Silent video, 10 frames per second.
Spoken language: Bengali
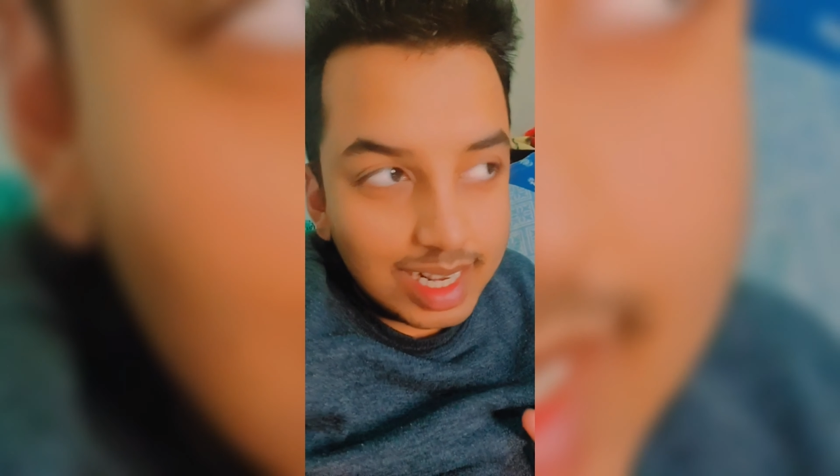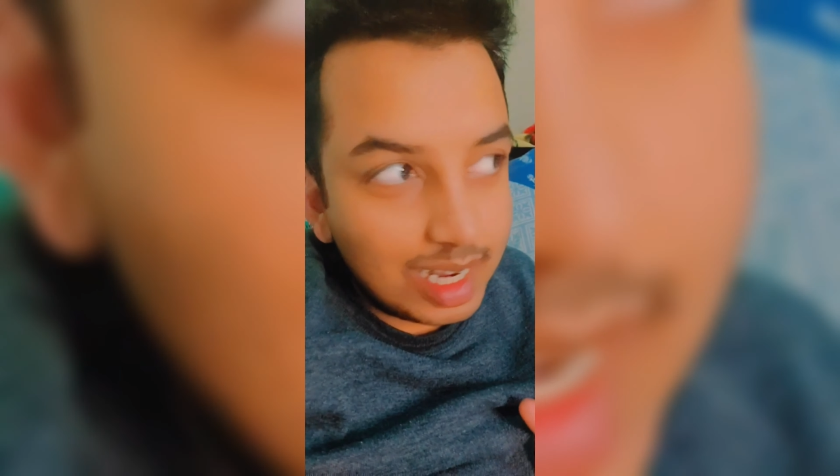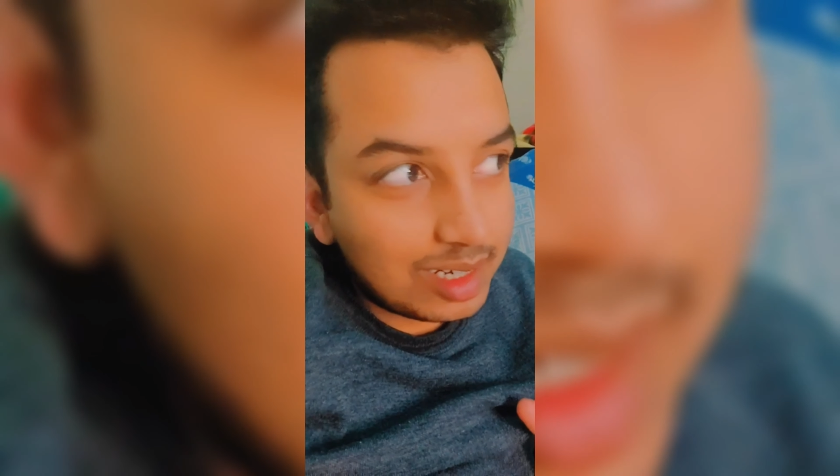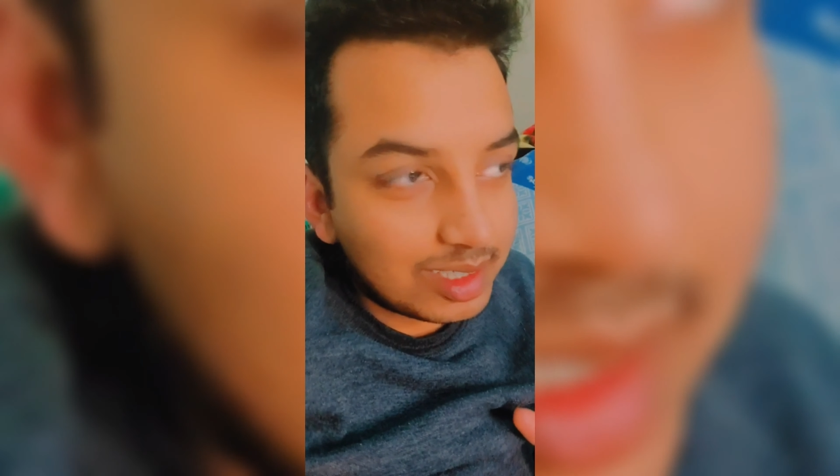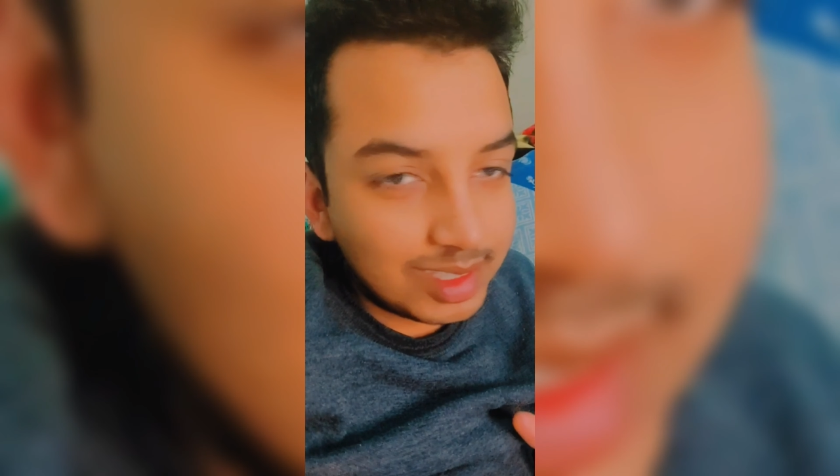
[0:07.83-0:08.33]

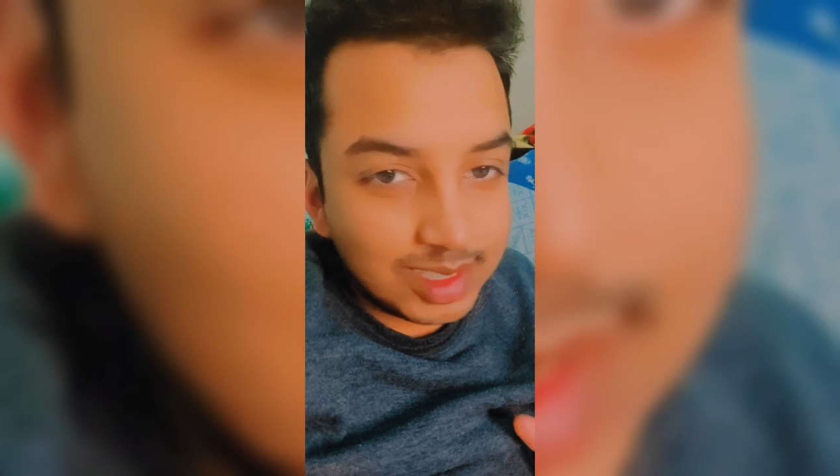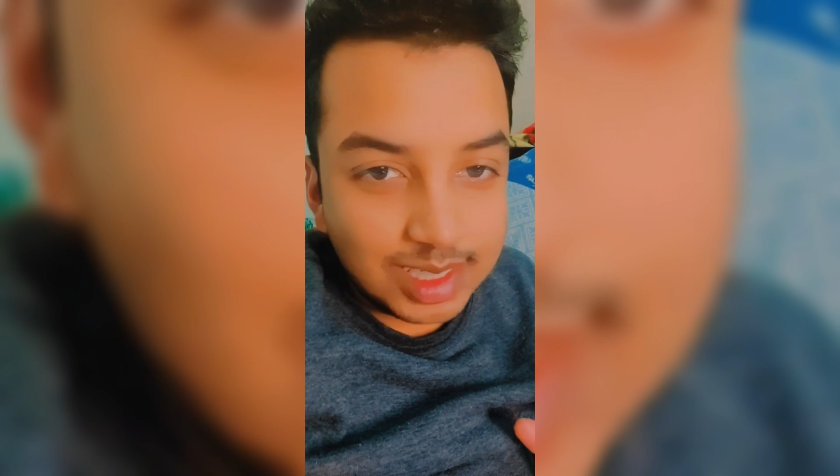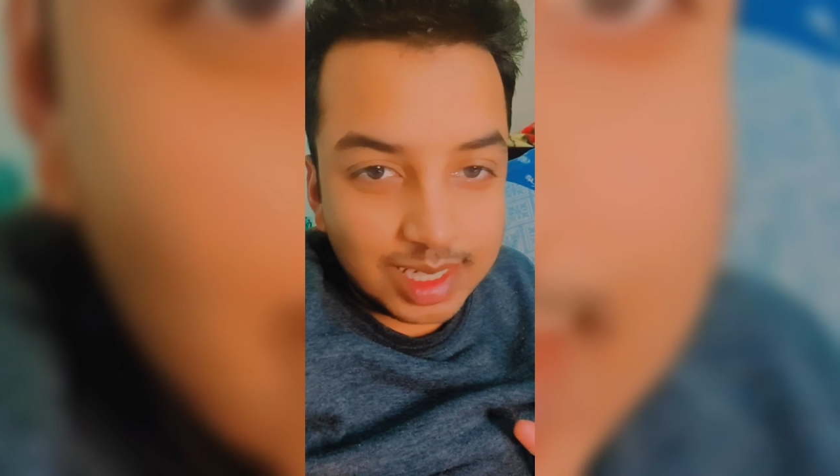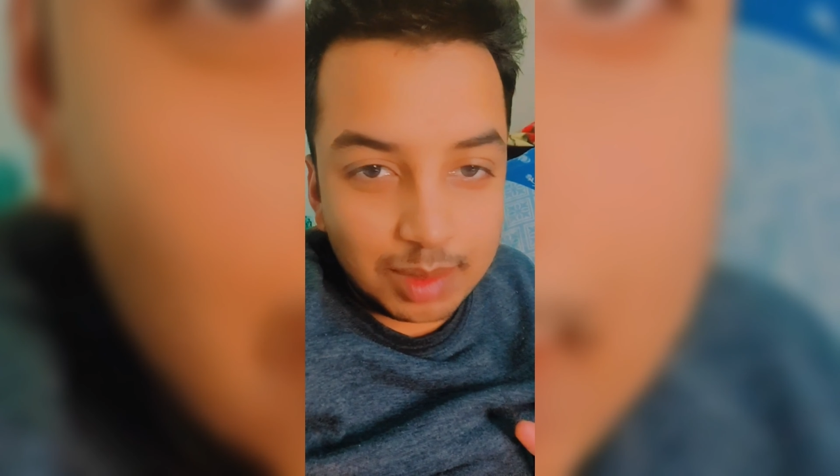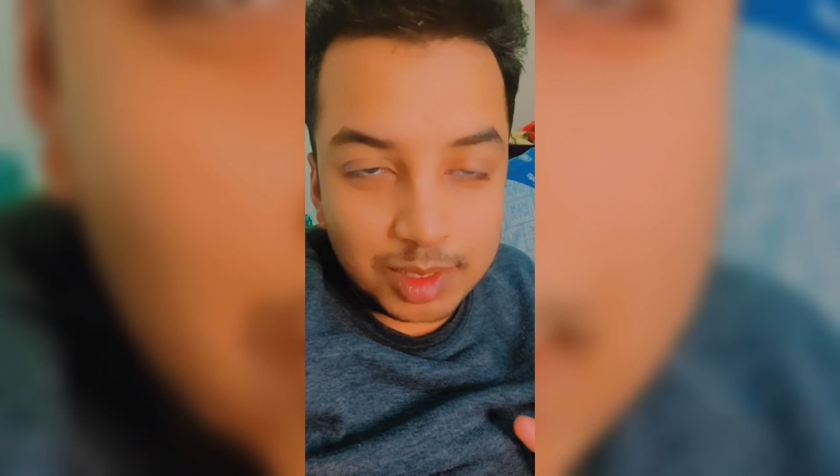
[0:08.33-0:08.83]
কারণ হচ্ছে
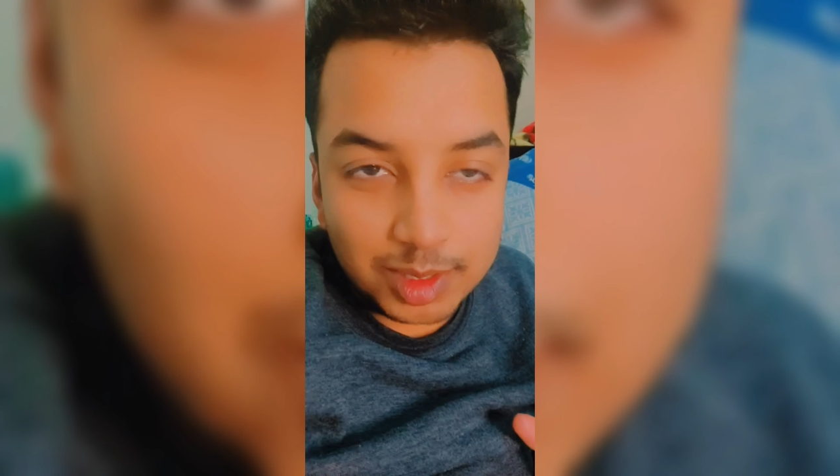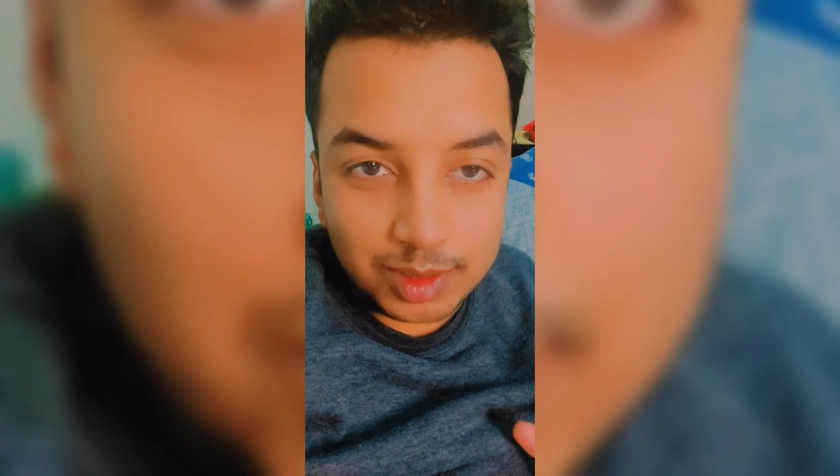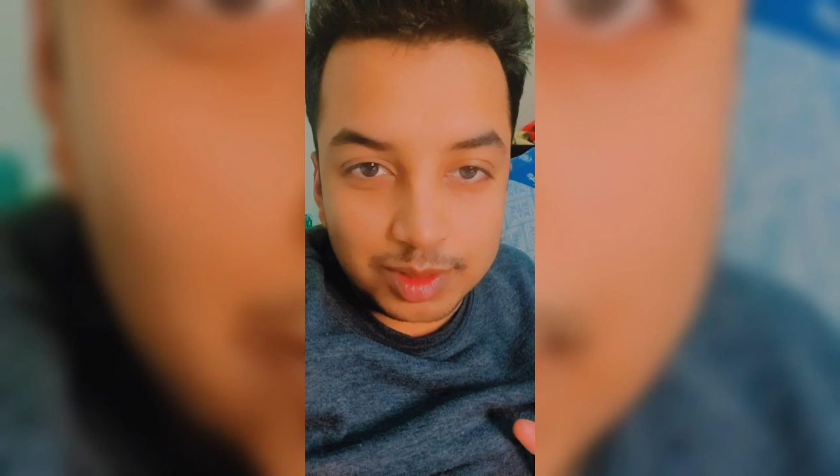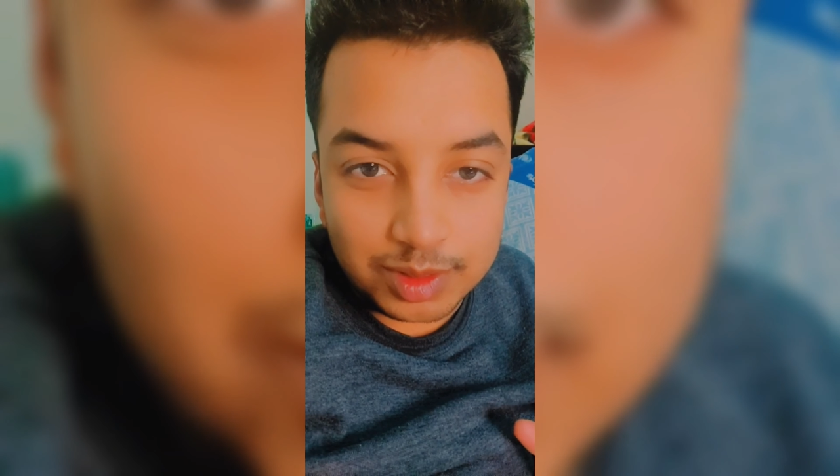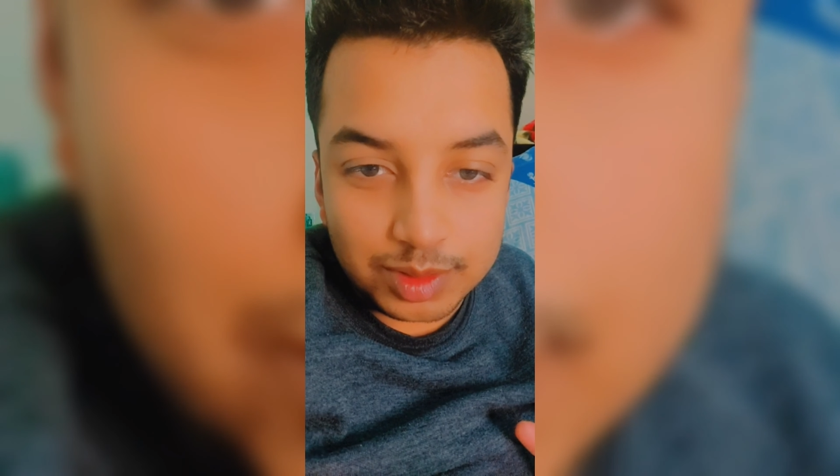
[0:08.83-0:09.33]
আমি একটু